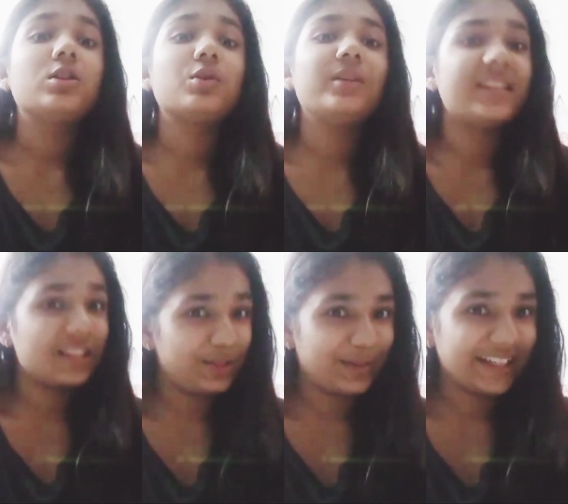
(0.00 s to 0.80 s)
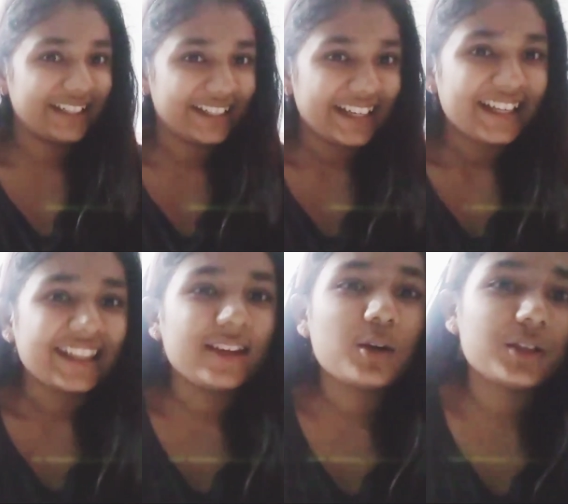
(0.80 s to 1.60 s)
सो लिसन टू इट
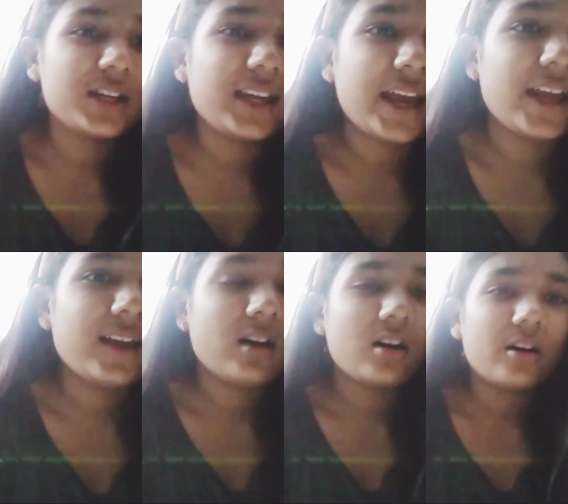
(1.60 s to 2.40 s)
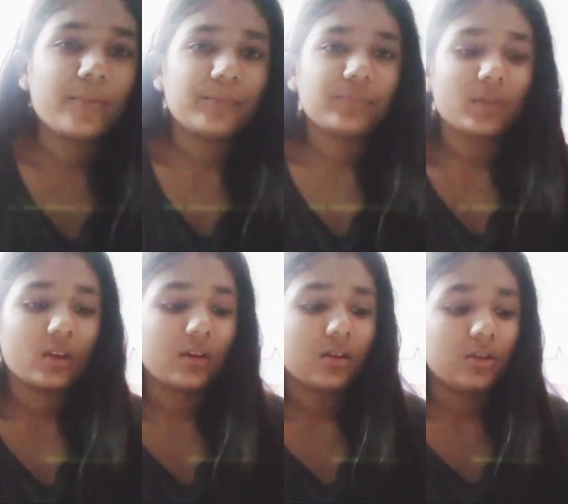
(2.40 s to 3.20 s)
देखो होता क्या है
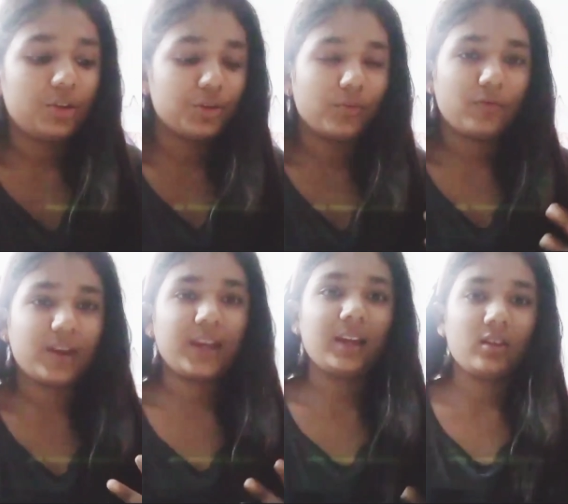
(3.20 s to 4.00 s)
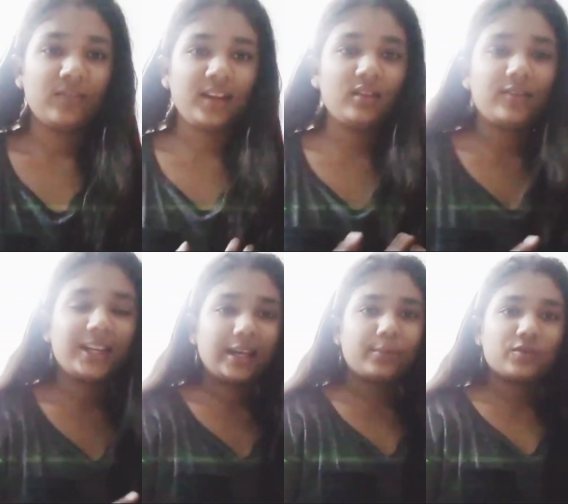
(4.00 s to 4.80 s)
यू वे
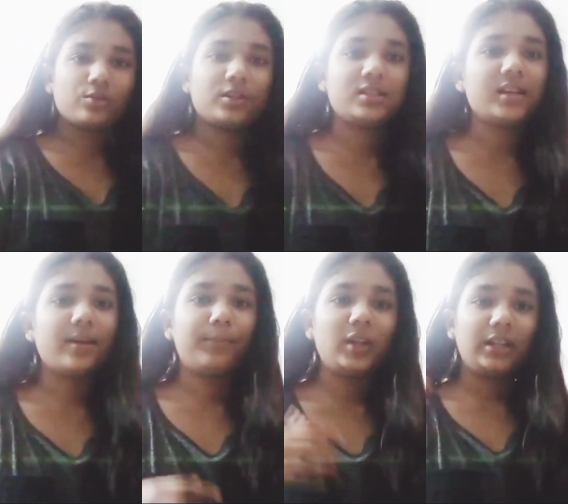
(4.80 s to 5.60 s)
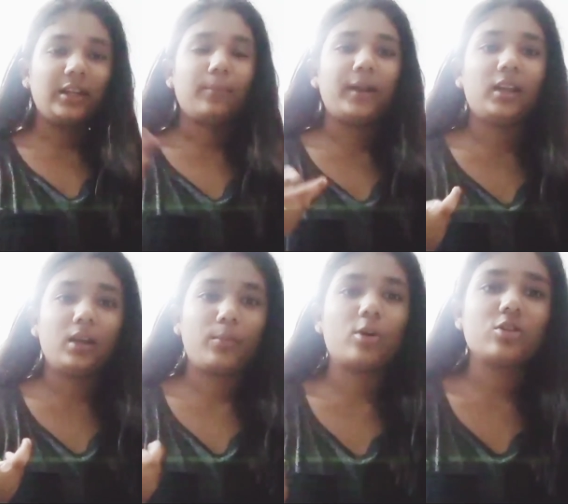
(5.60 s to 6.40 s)
वी टाइप ऑफ स्टूडेंट्स आर कम्प्लीटली
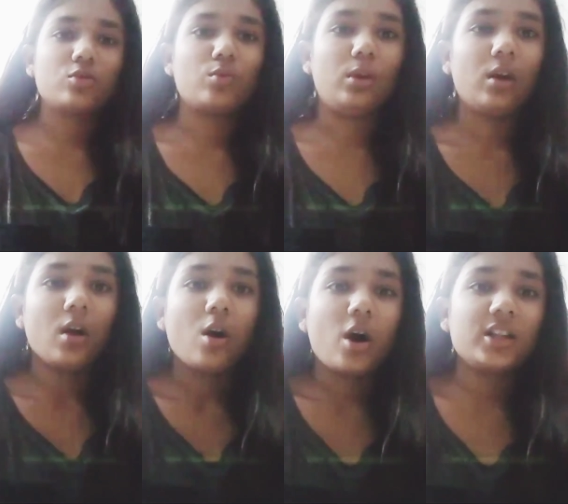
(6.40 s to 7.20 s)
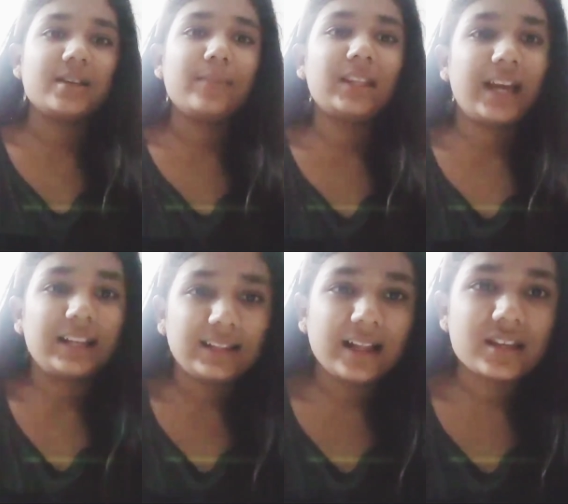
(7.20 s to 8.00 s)
डिपेंडेंट अपॉन स्कूल और जब मैं
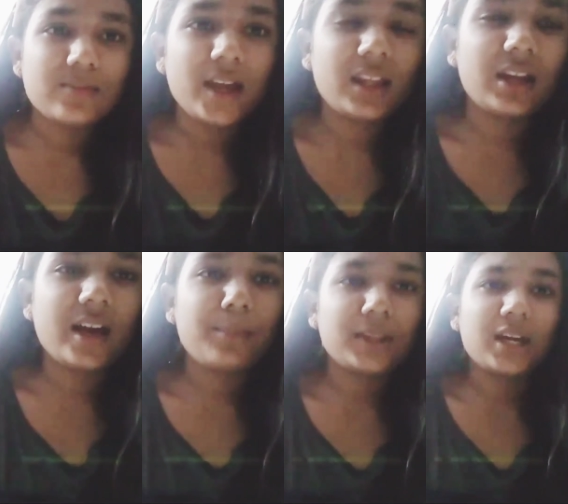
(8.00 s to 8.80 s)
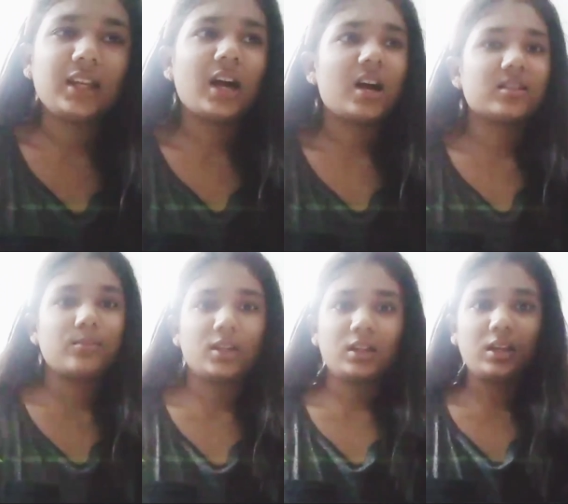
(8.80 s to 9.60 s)
नाइन्थ क्लास में आई ना यार पता नहीं कहाँ
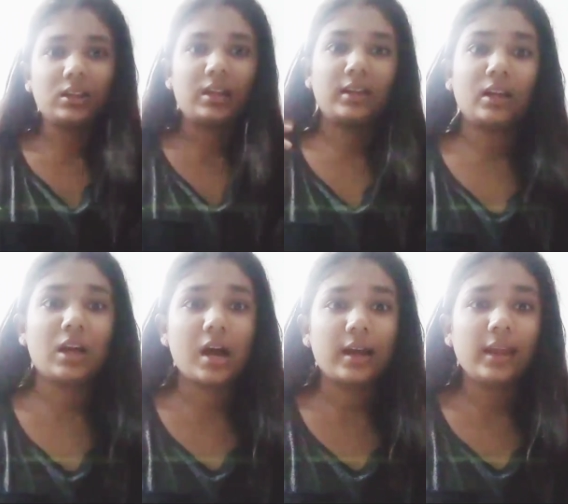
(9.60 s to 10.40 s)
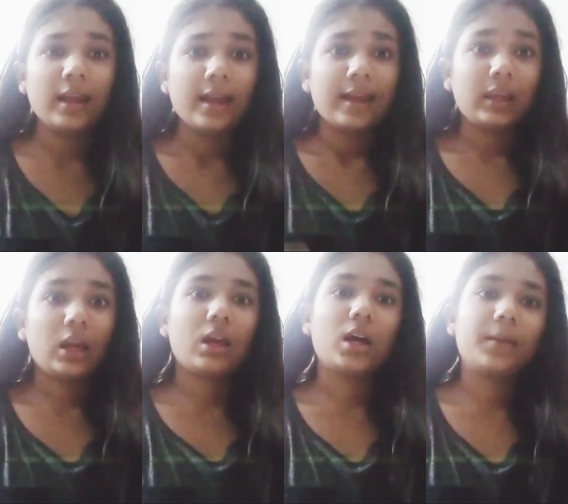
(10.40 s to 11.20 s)
से मेरे अंदर एक थिंकिंग आ गई
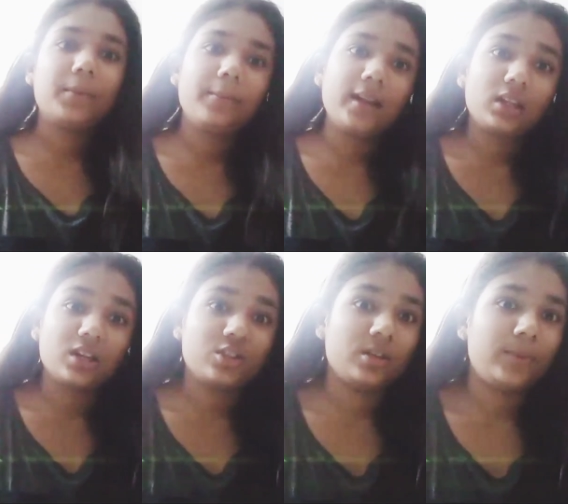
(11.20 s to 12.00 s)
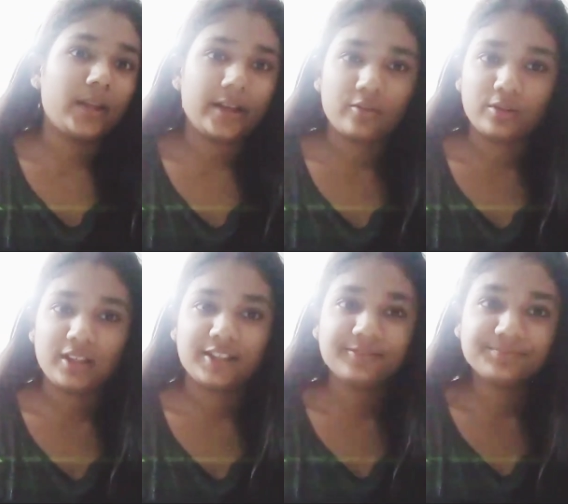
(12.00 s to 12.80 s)
कि घर पे बैठ के अच्छी पढ़ाई
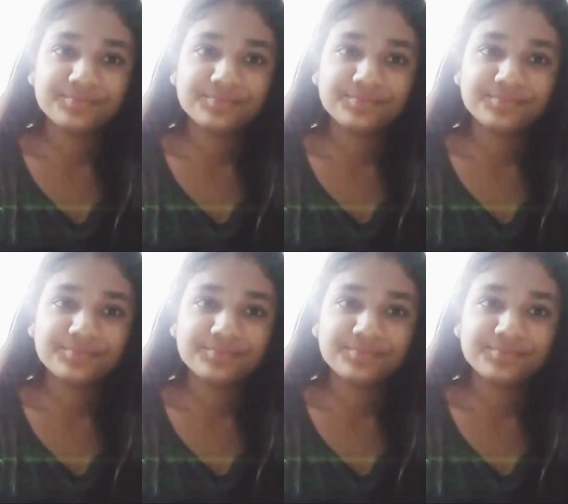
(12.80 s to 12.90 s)
होती है